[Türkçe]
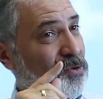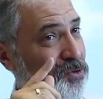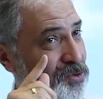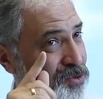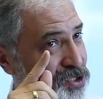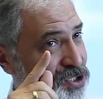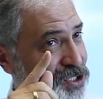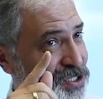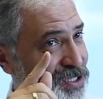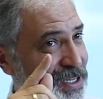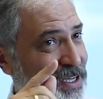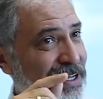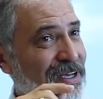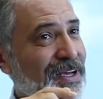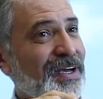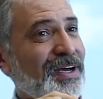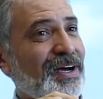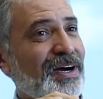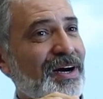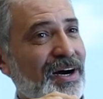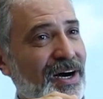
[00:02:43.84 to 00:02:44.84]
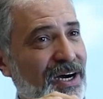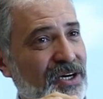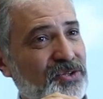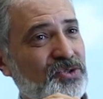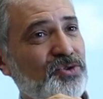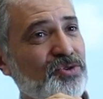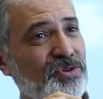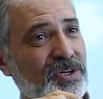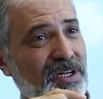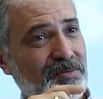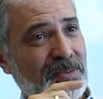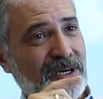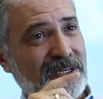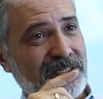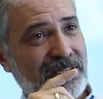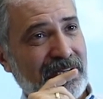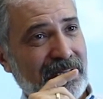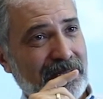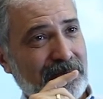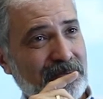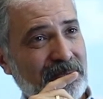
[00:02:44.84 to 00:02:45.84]
ve onun için de aksiyon
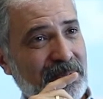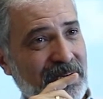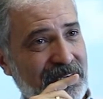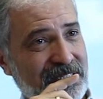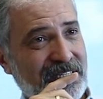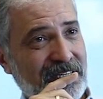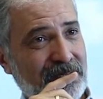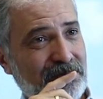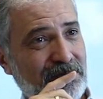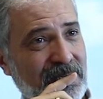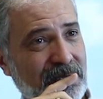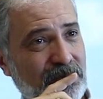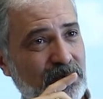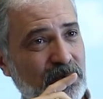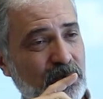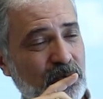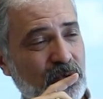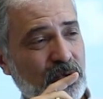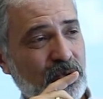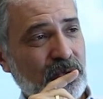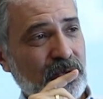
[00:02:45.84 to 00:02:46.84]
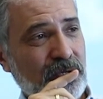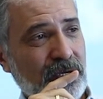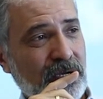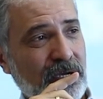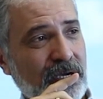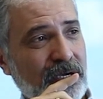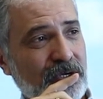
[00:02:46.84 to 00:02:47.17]
almaktan bahsetmek mümkün.